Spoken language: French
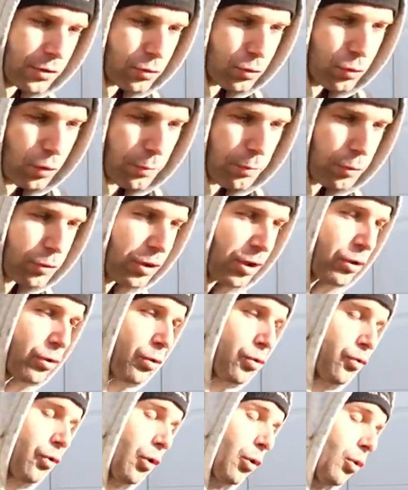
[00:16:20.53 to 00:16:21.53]
un jour, peut-être
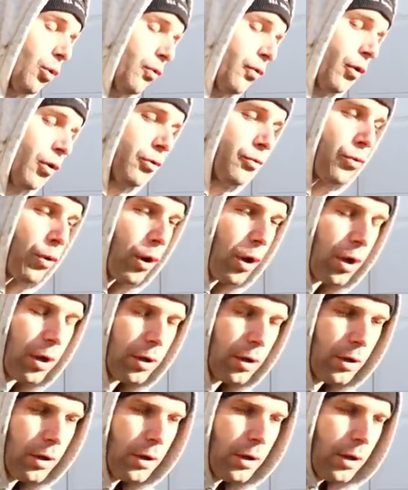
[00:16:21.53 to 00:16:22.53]
que je vais le revendre,
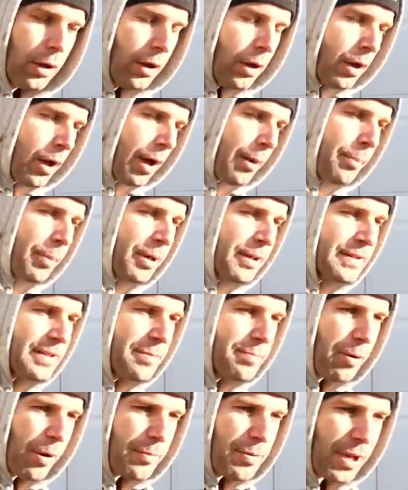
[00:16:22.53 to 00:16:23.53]
voilà. Après,
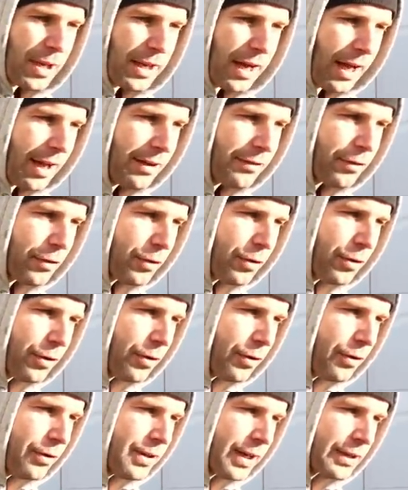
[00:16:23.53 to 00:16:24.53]
c'est pas bien grave. Il
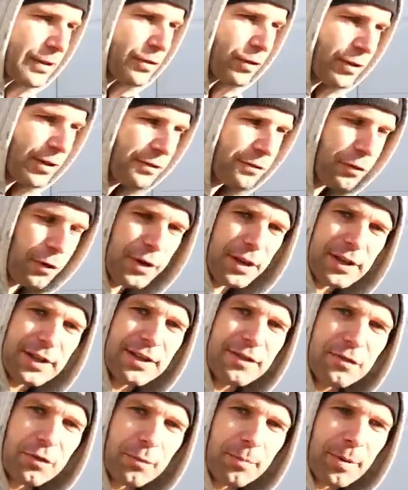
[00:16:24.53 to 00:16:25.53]
euh, n'y y a que ceux qui font rien
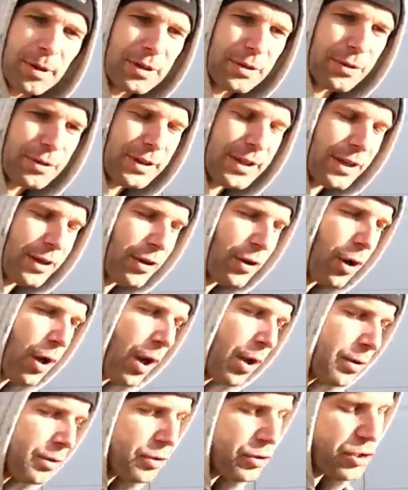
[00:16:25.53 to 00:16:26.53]
qui ne font pas
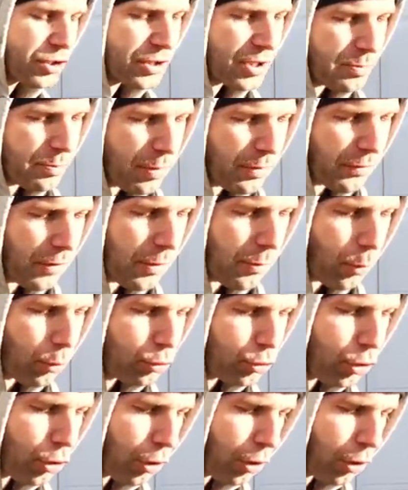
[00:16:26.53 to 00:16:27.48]
d'erreur. Ce n'est pas vraiment une